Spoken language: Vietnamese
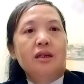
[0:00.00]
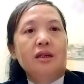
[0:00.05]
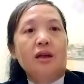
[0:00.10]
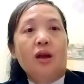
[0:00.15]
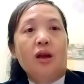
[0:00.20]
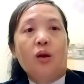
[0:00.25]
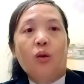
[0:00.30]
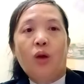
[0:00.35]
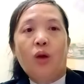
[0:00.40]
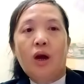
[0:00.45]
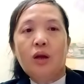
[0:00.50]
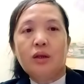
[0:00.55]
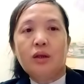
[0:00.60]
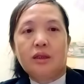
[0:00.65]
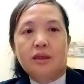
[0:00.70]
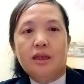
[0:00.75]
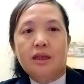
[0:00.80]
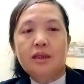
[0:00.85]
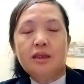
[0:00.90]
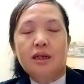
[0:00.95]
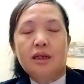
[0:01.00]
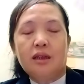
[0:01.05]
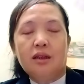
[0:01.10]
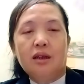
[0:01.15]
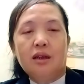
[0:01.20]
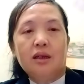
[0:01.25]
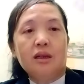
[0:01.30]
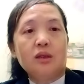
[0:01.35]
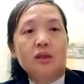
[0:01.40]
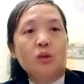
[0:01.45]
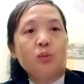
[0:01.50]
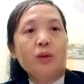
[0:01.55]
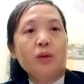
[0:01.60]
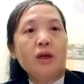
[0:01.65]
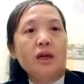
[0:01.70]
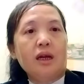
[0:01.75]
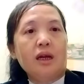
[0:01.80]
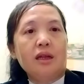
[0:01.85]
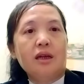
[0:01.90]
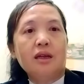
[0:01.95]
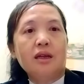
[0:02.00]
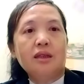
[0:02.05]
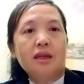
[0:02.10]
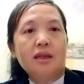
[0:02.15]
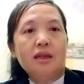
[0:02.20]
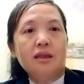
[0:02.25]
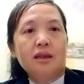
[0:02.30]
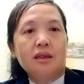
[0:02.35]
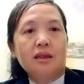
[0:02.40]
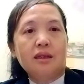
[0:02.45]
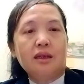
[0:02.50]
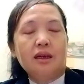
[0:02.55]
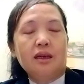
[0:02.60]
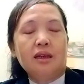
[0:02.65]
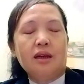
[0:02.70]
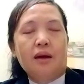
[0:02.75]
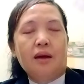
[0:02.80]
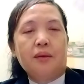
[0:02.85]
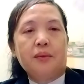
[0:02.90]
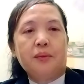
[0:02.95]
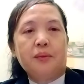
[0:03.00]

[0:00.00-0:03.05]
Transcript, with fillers: nên lâu hơn lượt tới chơi nó nên tu bao nhiêu nhớ tới chơi tí